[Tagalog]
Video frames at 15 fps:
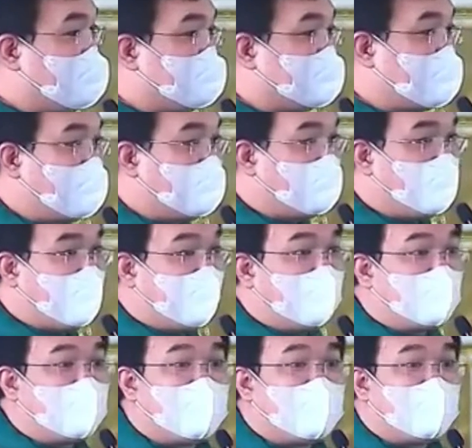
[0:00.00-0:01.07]
we are given
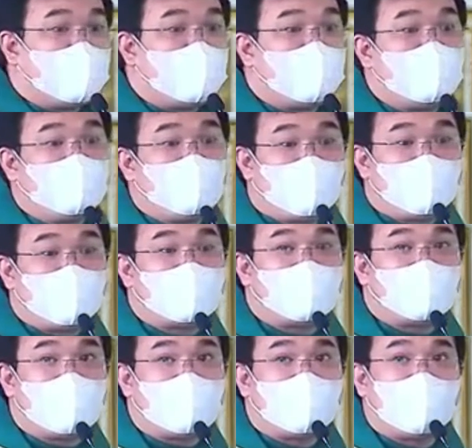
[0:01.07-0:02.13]
an
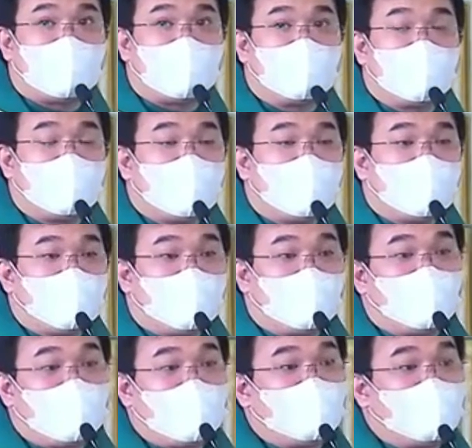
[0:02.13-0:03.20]
opportunity to be with
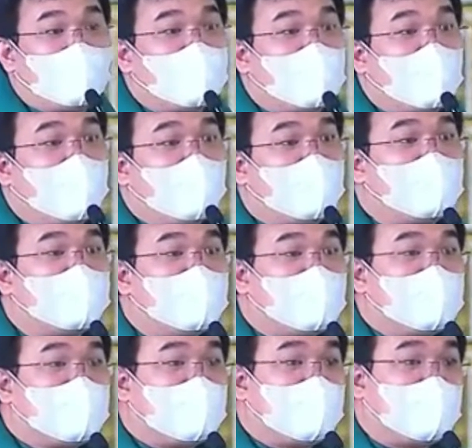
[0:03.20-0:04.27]
God in
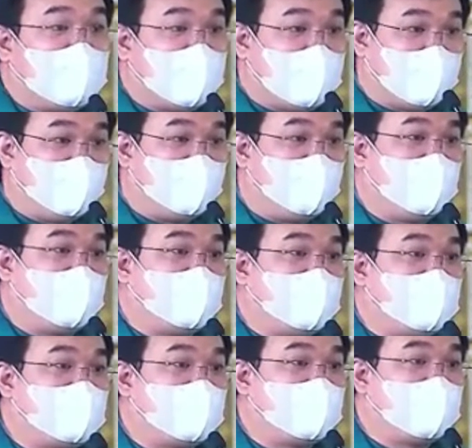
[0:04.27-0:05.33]
heavens.
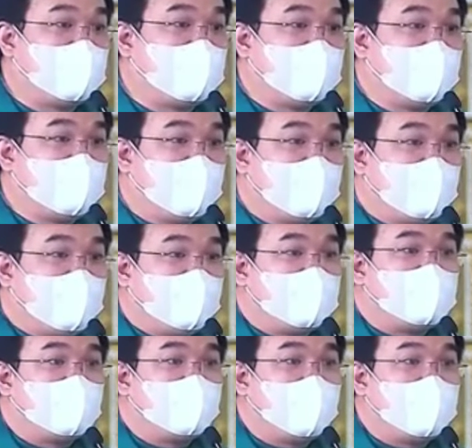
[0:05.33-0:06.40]
And so, my
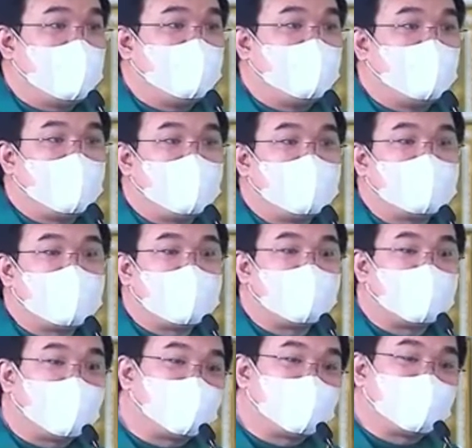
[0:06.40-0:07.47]
dear brothers and
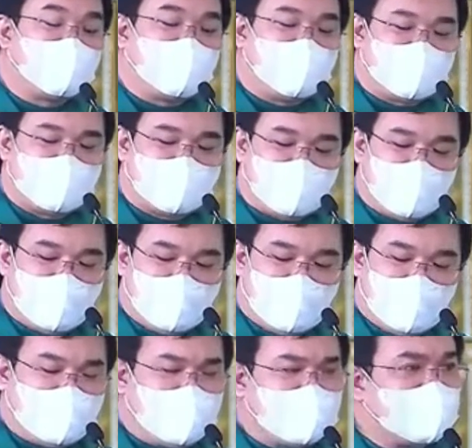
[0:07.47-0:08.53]
sisters, let us
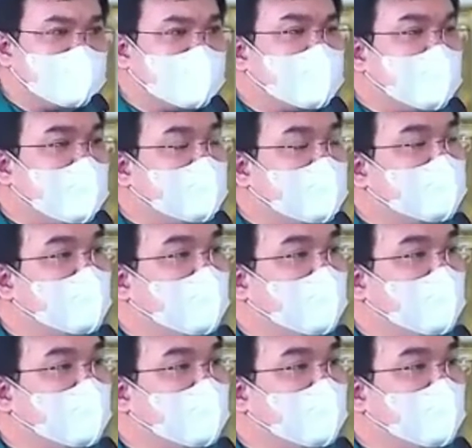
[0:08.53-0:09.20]
thank God